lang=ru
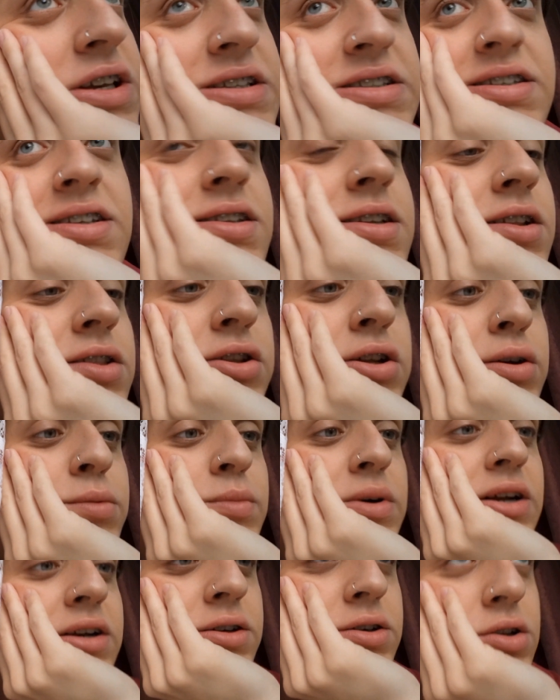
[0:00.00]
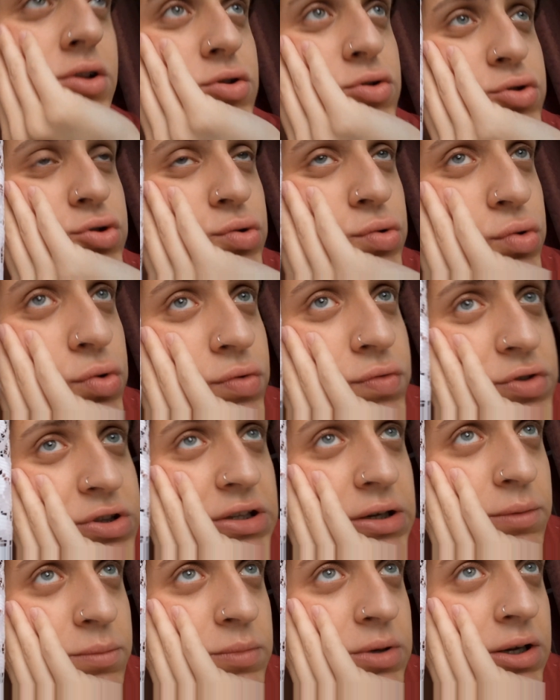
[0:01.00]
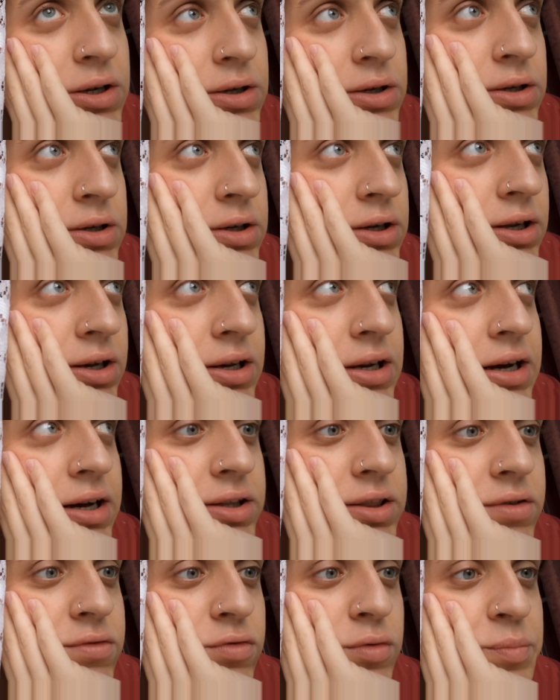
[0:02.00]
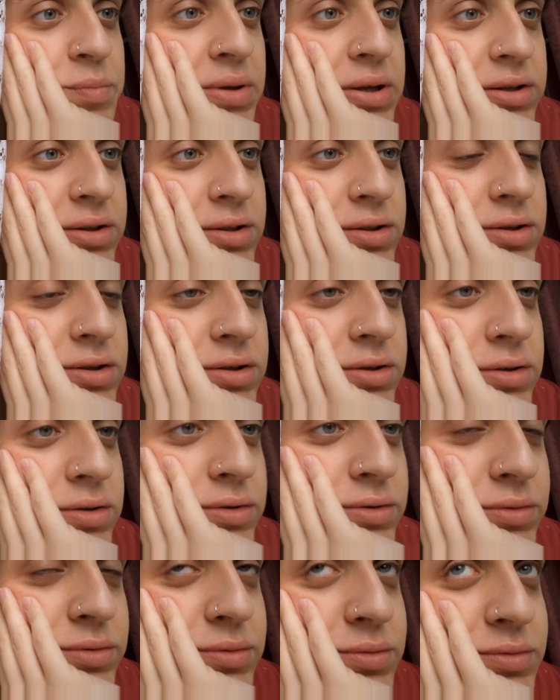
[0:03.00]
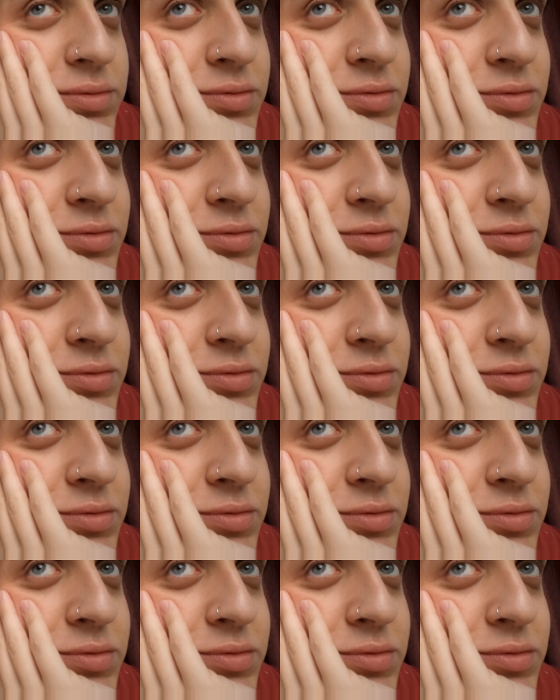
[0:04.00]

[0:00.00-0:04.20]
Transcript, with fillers: я сидел нормально, Глазунова там, Лядову пел, э,